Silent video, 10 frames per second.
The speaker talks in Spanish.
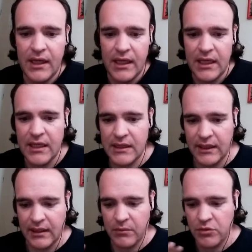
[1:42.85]
y
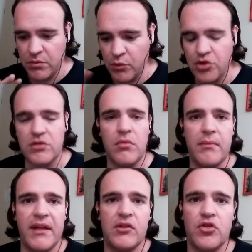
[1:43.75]
tenemos muchos
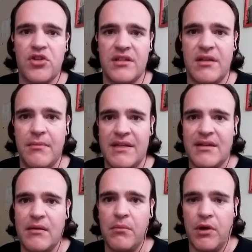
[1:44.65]
momentos, se
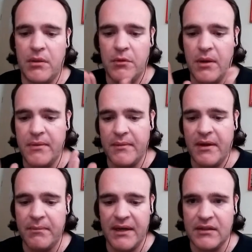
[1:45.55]
mezclan, por ejemplo, la
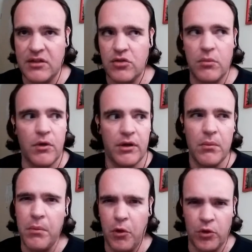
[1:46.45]
primera parte es como que
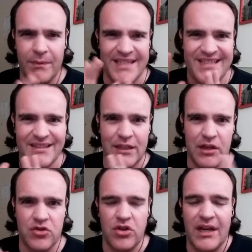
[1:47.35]
un poco más
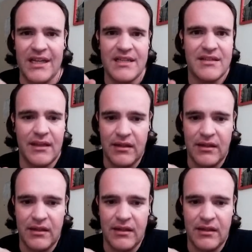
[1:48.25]
tradicionalista,